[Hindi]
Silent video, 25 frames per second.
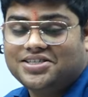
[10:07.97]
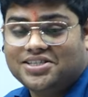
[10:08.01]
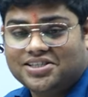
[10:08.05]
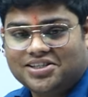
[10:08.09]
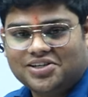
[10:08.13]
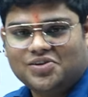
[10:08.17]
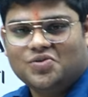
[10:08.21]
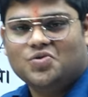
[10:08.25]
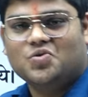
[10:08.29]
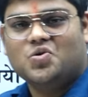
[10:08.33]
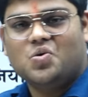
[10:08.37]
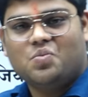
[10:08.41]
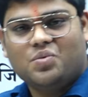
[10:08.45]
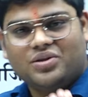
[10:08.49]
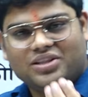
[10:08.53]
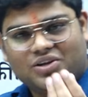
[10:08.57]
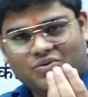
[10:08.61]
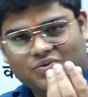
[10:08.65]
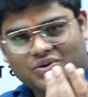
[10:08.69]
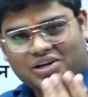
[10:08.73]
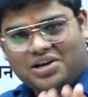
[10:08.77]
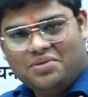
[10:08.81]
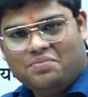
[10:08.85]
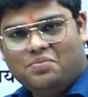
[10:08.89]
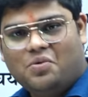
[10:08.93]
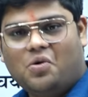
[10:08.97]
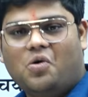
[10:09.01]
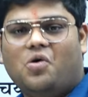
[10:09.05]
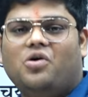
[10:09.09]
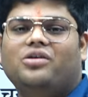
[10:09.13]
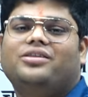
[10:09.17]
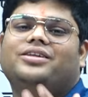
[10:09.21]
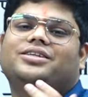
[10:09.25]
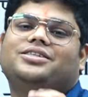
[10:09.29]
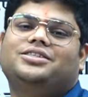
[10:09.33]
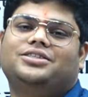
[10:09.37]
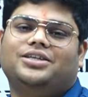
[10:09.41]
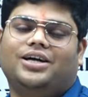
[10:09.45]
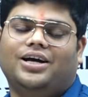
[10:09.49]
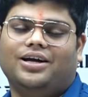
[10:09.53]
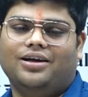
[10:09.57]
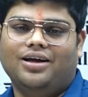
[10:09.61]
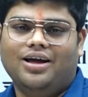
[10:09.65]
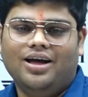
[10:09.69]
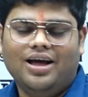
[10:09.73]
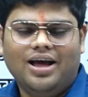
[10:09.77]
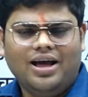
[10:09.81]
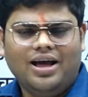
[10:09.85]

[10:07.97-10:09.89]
जितने लोगों को पता उनके लिए बहुत अच्छा है